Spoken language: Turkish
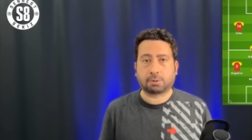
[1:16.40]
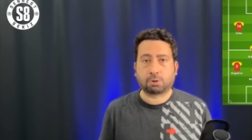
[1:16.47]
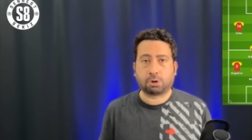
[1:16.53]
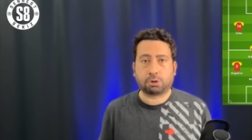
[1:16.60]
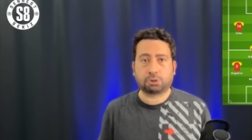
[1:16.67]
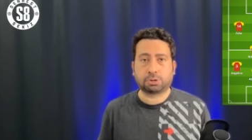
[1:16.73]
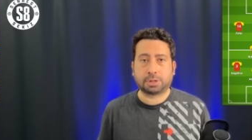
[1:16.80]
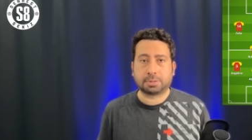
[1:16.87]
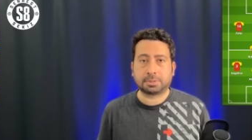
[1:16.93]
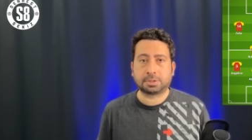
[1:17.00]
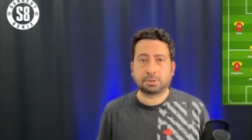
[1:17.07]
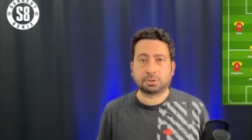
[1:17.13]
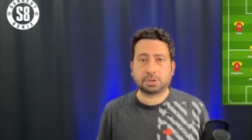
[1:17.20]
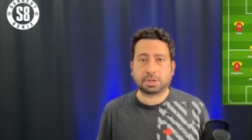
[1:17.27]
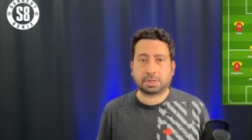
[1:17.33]
gol
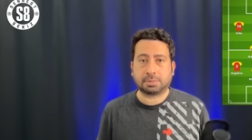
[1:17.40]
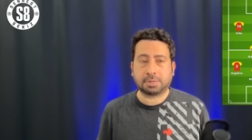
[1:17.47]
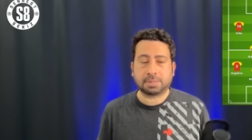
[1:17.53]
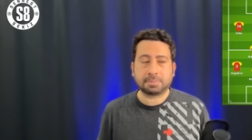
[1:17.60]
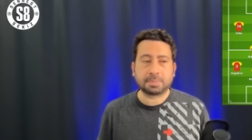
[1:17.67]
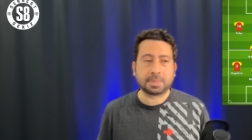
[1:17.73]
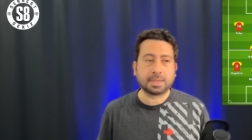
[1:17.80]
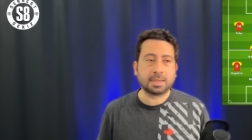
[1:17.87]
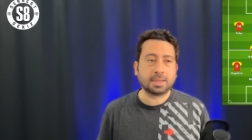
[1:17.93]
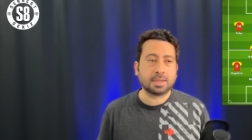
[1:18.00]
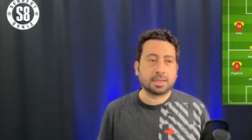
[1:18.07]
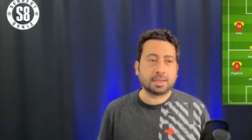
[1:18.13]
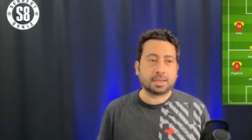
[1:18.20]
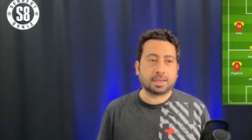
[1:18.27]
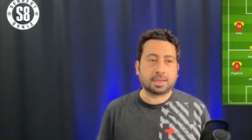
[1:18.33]
ortalaması yüksek ama
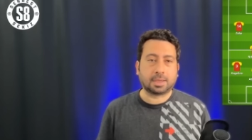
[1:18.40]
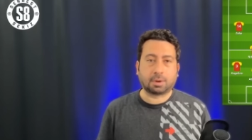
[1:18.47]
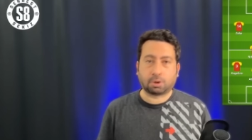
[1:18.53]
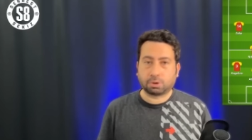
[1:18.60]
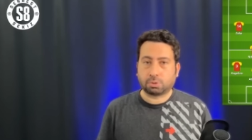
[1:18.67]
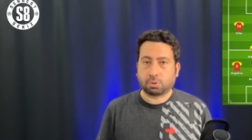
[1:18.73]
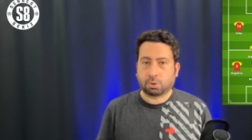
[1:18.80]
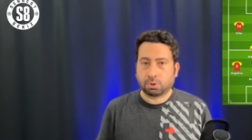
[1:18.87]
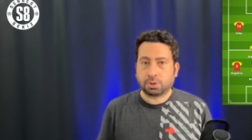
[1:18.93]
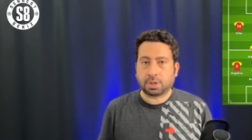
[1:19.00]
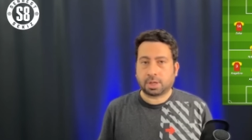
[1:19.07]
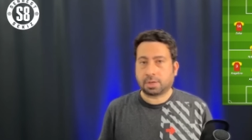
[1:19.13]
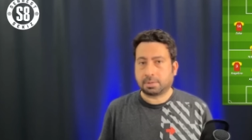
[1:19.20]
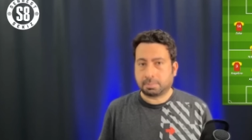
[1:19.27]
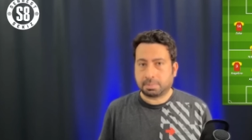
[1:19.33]
e, onun da
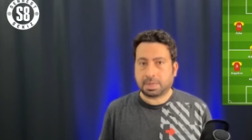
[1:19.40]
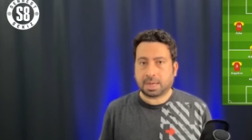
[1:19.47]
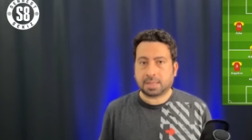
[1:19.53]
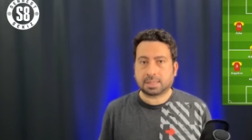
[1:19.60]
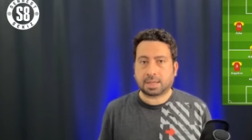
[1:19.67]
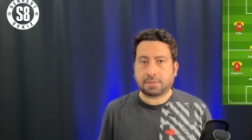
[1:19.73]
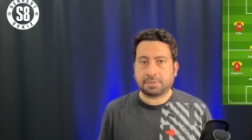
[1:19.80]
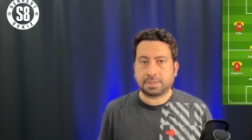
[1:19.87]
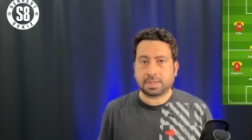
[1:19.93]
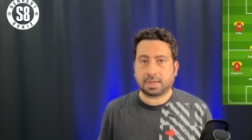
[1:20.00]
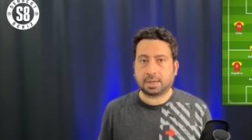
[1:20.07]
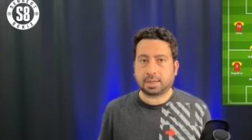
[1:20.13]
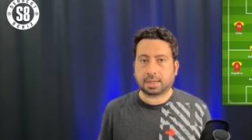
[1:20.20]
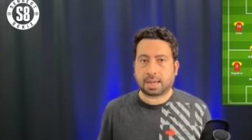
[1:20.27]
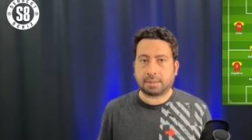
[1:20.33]
hani biraz daha fit
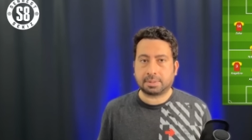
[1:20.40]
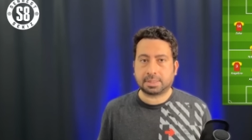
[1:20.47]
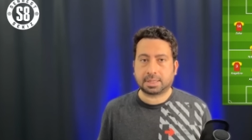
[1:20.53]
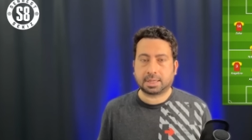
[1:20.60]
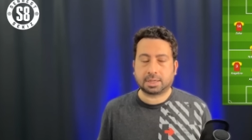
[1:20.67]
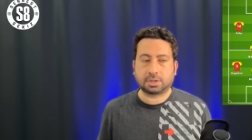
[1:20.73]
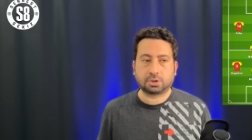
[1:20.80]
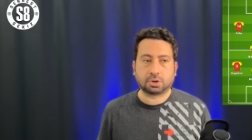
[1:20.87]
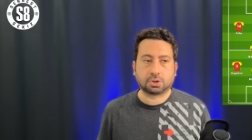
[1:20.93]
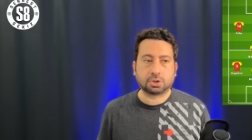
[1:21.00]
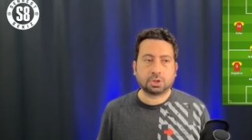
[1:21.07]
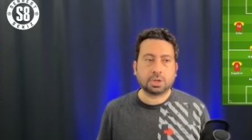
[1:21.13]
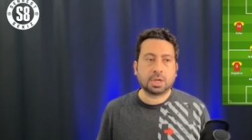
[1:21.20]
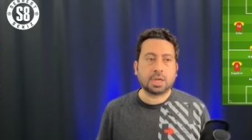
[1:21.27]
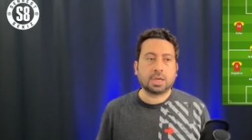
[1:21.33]
hale gelmesi
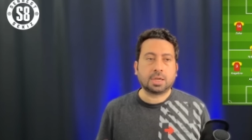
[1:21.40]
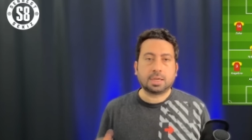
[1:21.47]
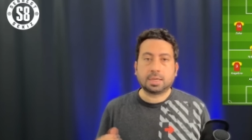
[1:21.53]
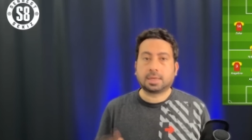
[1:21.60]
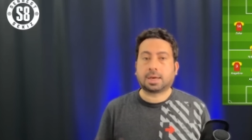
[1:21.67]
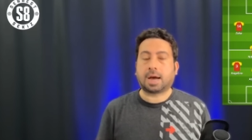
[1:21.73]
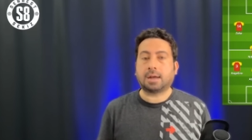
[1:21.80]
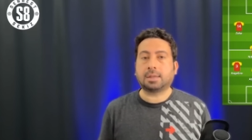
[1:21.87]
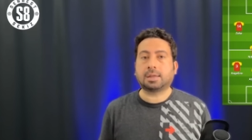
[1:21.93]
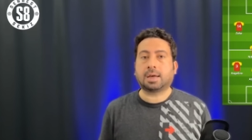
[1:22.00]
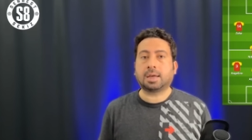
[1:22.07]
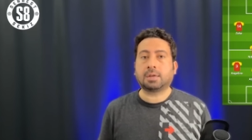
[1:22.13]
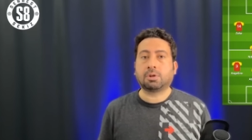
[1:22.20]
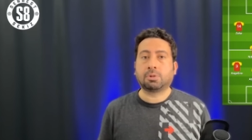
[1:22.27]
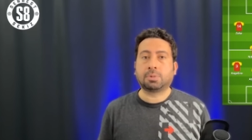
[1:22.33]
gerekiyordu. Icardi
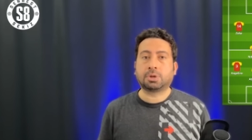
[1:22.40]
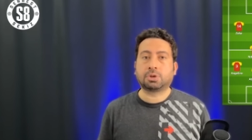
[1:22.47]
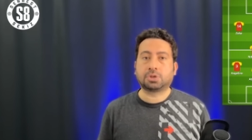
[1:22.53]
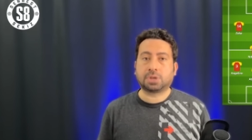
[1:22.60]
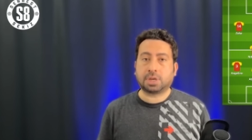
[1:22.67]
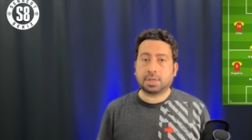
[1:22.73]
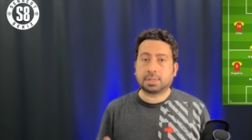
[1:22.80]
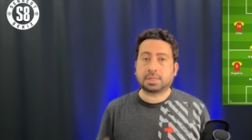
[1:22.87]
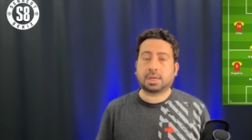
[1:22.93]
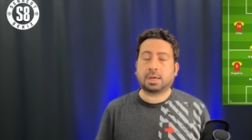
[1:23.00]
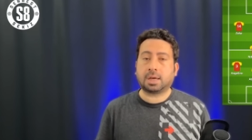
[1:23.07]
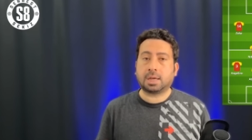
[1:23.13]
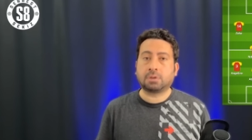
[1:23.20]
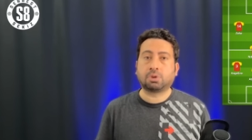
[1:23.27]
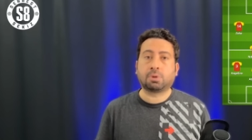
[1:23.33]
dahil olmak üzere
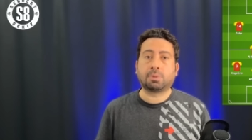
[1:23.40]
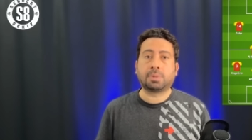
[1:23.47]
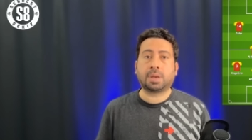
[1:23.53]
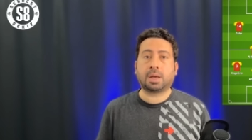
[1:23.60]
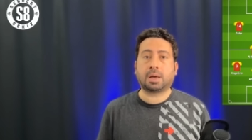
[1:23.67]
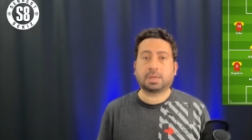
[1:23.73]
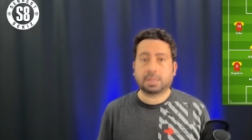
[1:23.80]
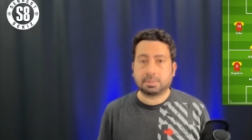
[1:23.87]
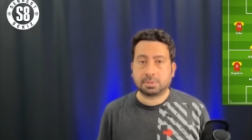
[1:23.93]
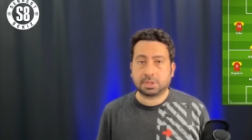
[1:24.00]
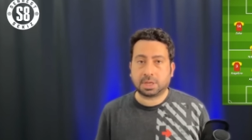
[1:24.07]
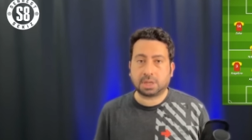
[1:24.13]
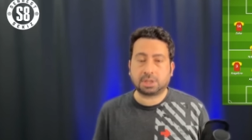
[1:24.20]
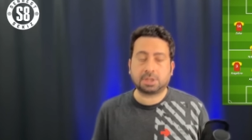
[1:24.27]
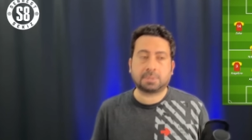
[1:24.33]
Zaha, Endombele, Hakim
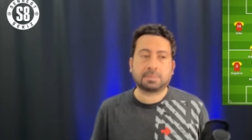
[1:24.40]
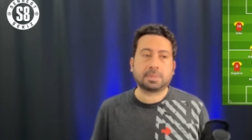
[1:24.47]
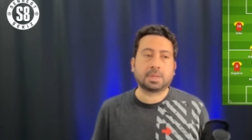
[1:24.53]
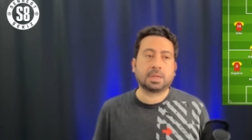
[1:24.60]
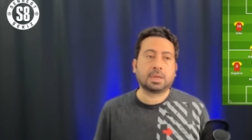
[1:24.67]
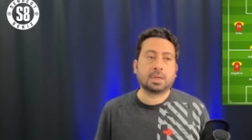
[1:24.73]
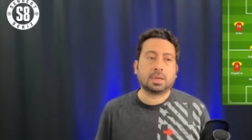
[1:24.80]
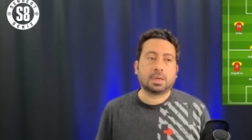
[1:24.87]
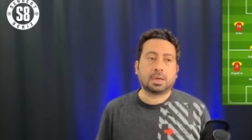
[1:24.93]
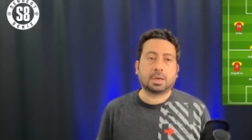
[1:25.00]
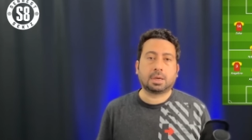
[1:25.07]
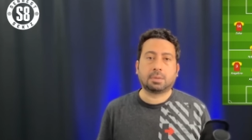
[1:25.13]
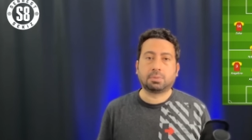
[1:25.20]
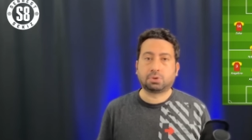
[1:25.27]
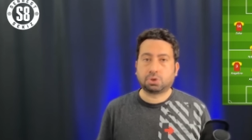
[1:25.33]
Ziyech
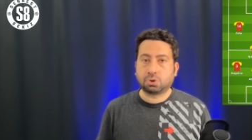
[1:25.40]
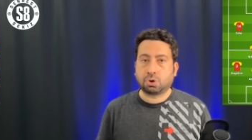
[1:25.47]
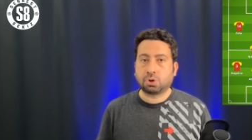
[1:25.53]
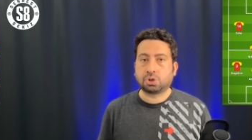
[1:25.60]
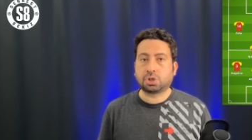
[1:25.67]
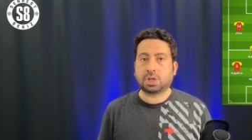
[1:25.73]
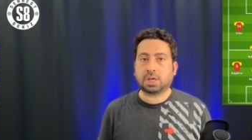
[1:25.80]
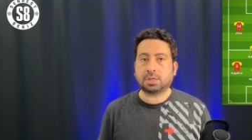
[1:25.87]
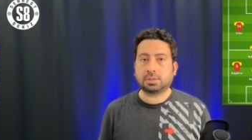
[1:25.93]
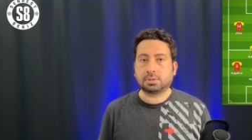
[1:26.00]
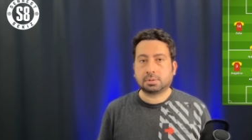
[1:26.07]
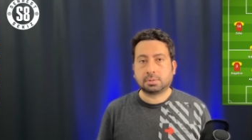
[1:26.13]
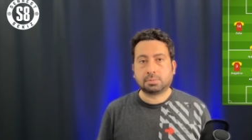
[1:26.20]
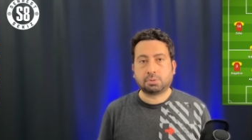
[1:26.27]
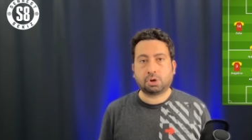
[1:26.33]
e, bütün oyuncular
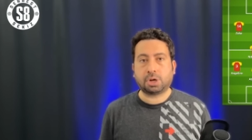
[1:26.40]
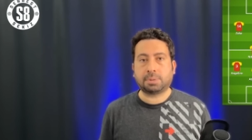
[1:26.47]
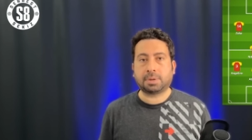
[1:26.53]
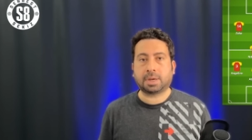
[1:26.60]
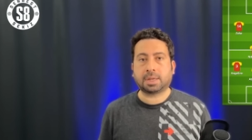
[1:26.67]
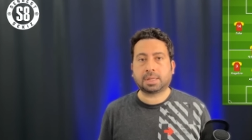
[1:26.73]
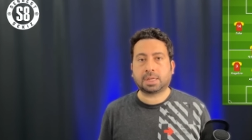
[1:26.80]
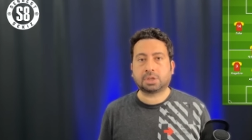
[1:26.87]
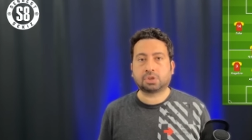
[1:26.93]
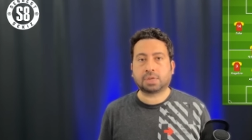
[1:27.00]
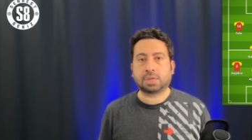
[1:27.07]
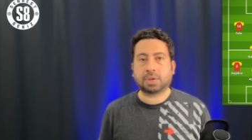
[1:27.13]
böyle bir aradan sonra